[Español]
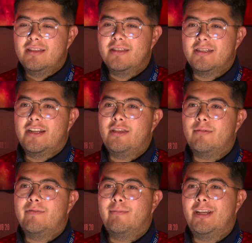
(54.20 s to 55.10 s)
Desde niño
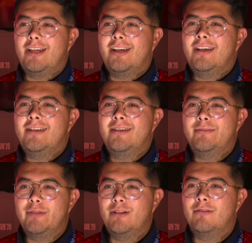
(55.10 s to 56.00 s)
mi familia
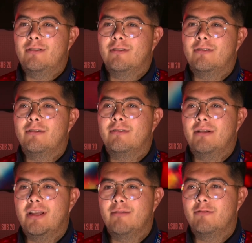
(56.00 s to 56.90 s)
me inculcó
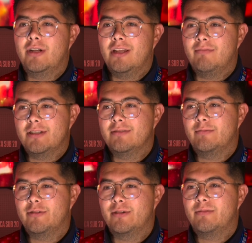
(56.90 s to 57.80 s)
el amor y la pasión
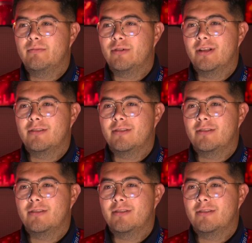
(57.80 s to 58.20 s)
por, por el